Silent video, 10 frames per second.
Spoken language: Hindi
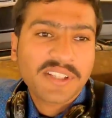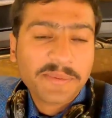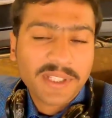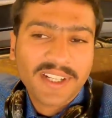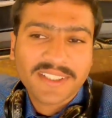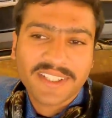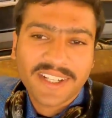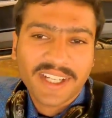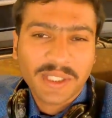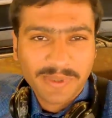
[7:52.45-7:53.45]
सबसे
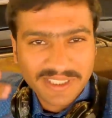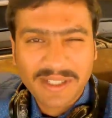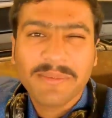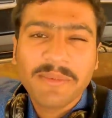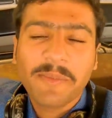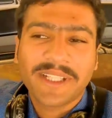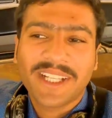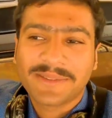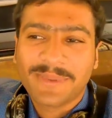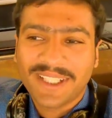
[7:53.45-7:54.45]
लग्जरी है तो भाई साहब हमें भी
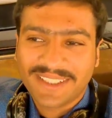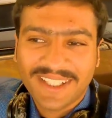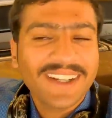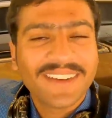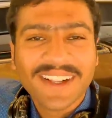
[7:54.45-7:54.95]
पता है इस बात का